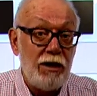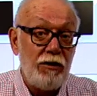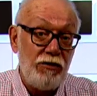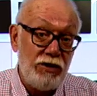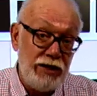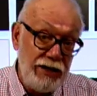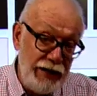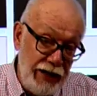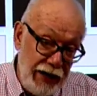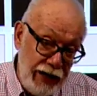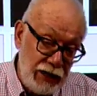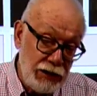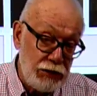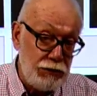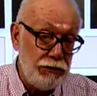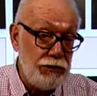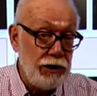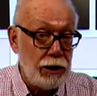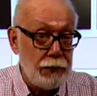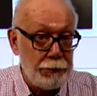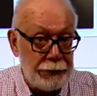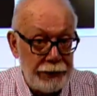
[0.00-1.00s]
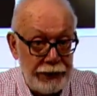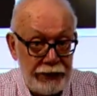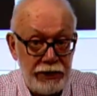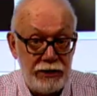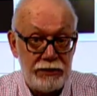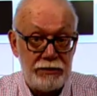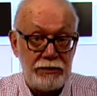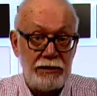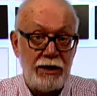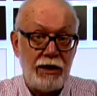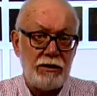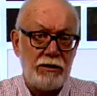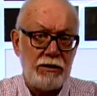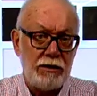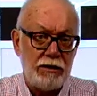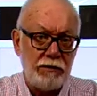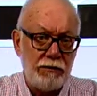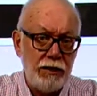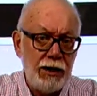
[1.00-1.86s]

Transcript: в действиях протестантов?